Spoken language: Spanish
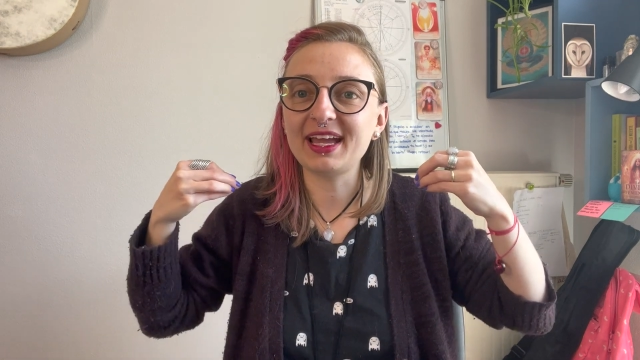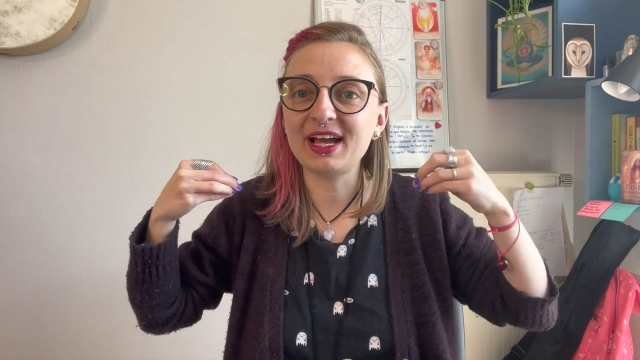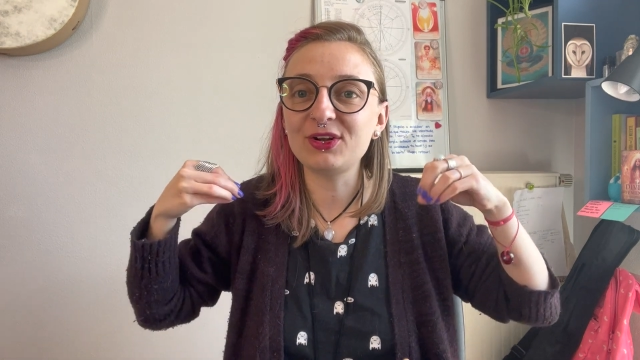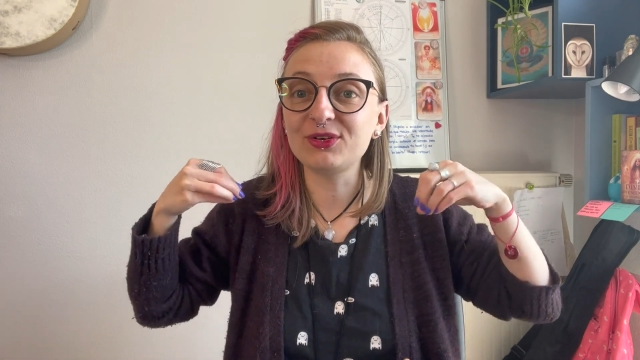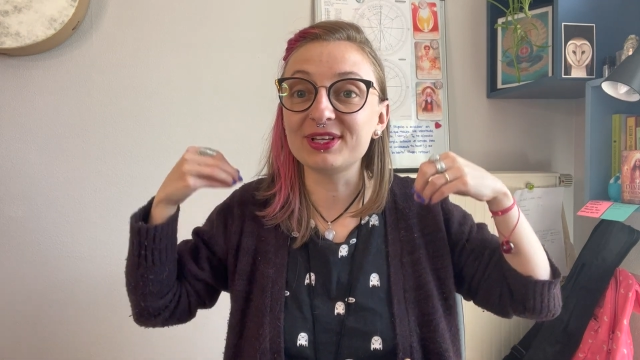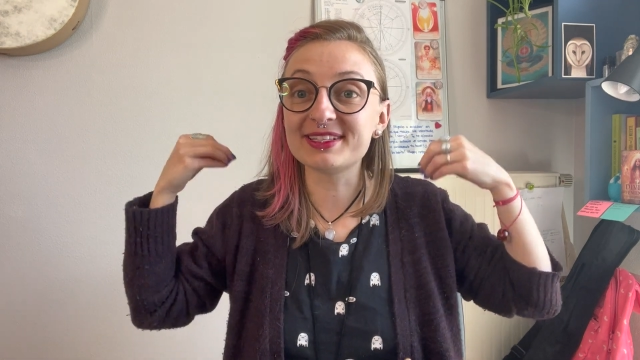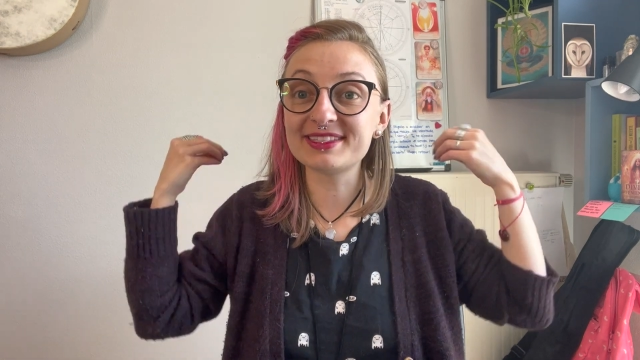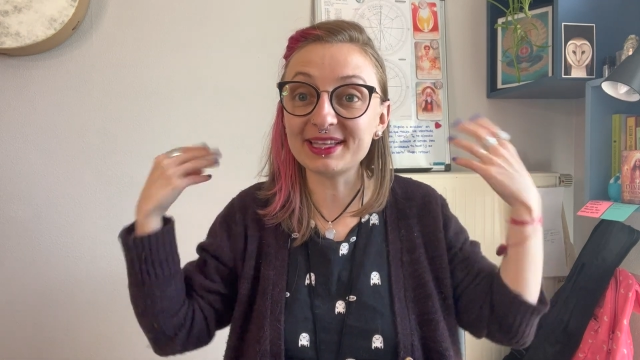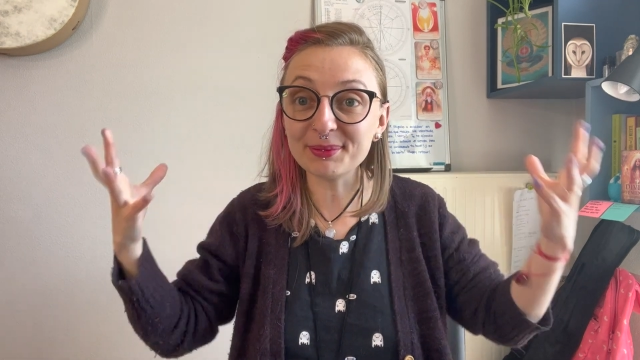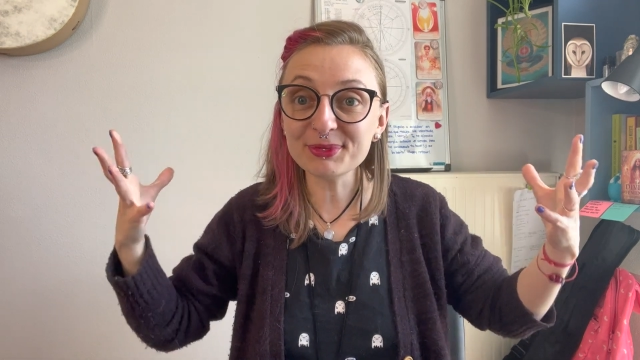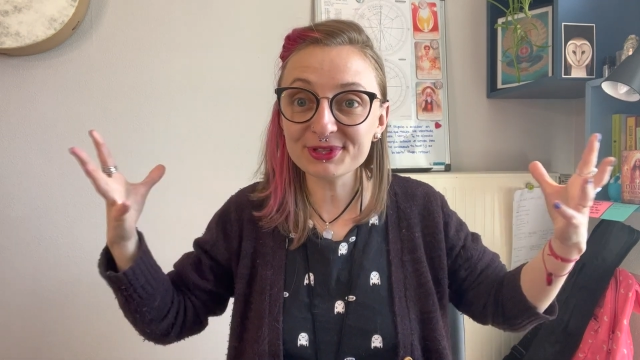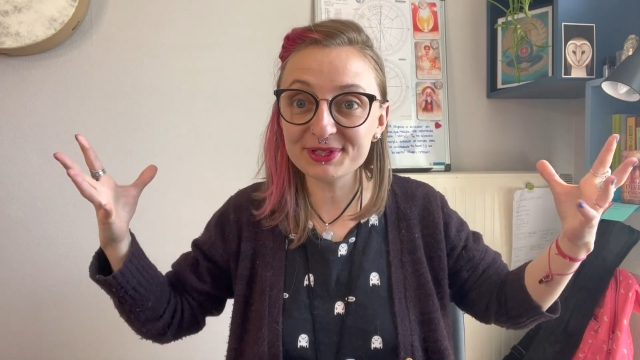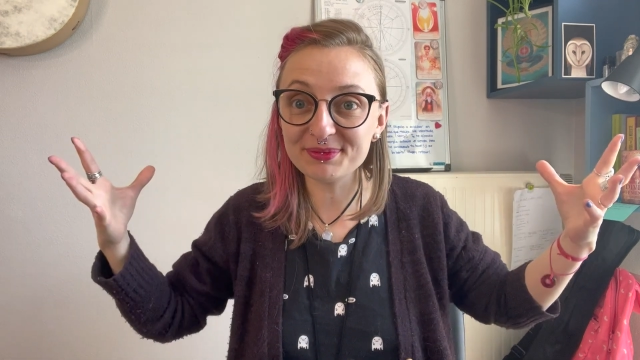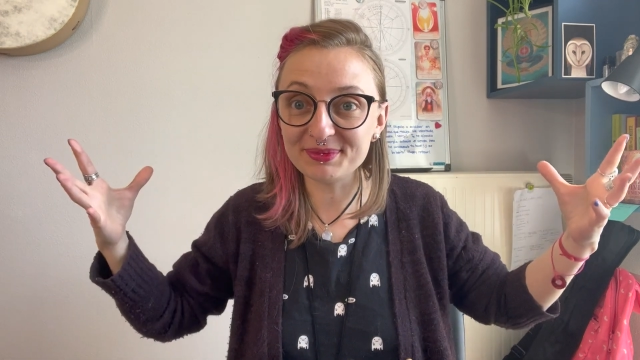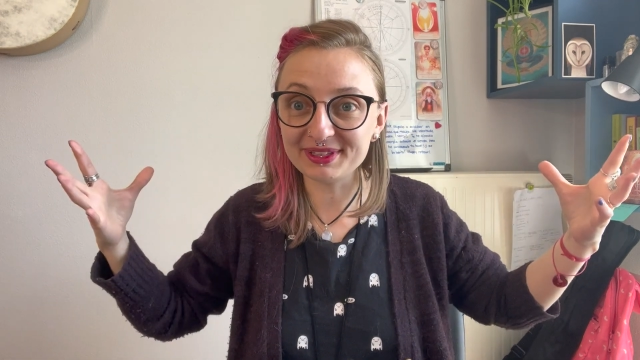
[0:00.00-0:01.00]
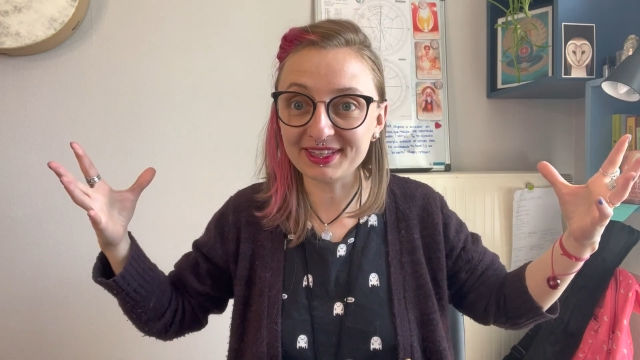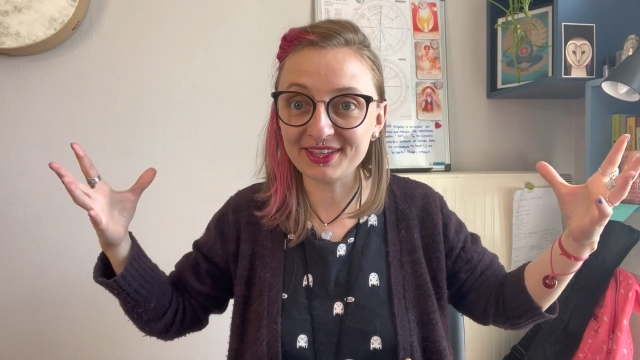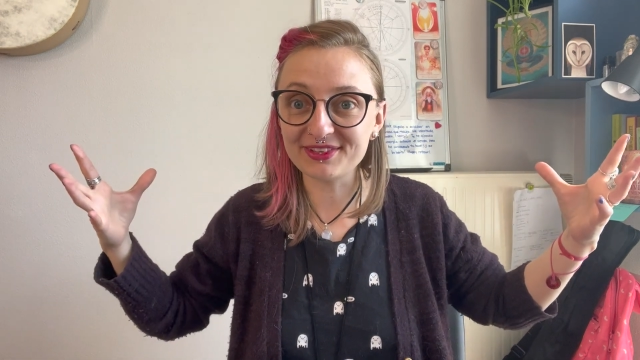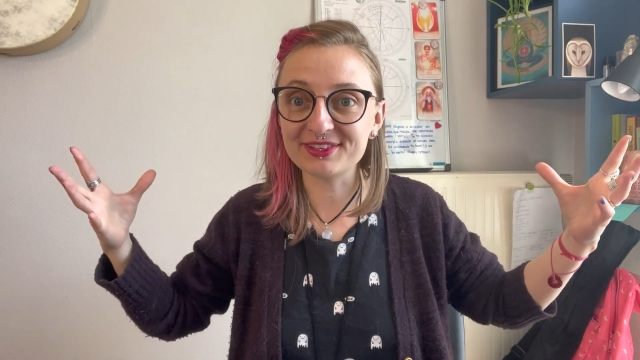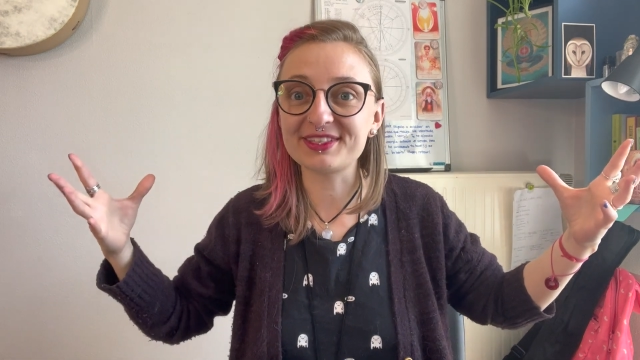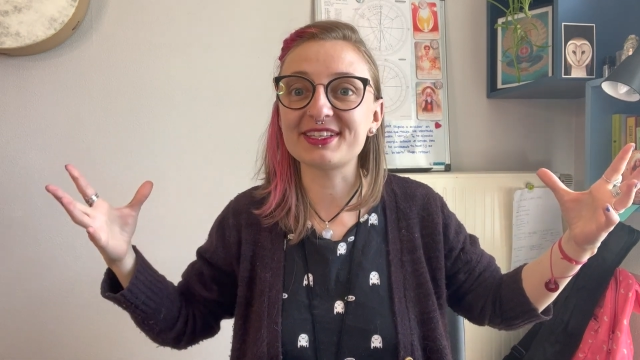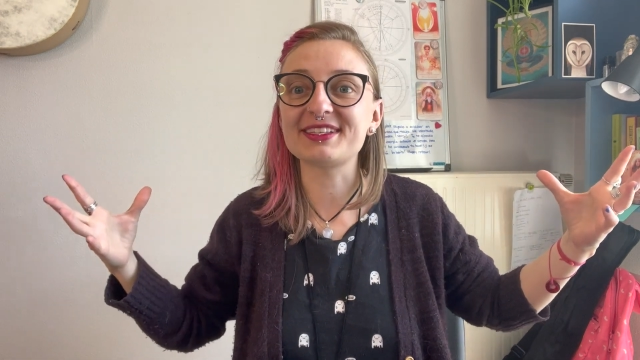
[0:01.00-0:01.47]
a lo que estamos
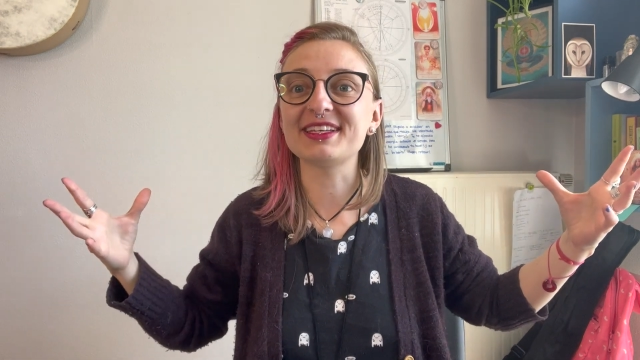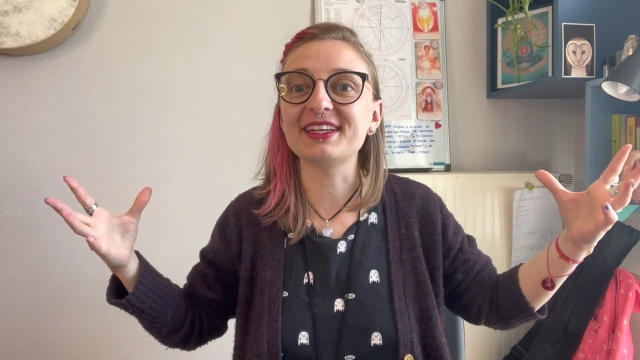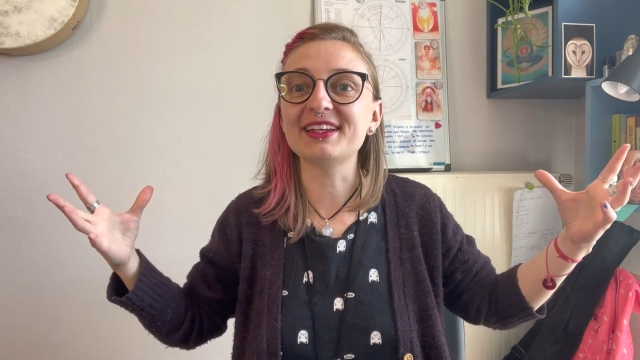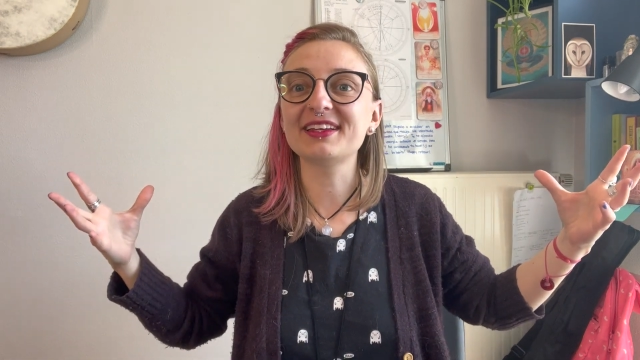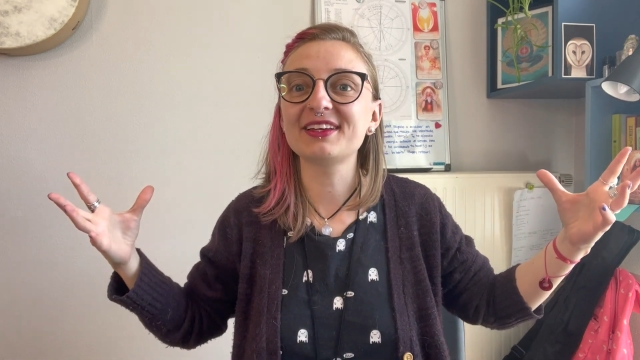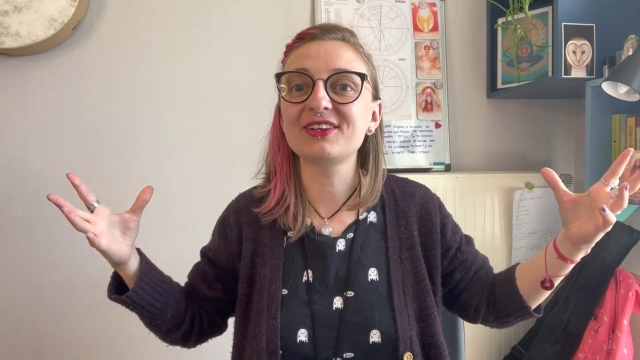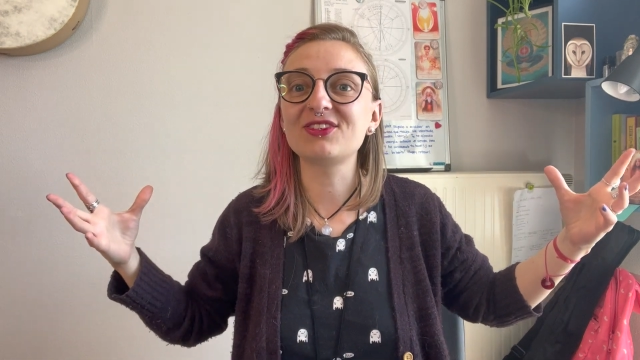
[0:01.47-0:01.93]
invitados a hacer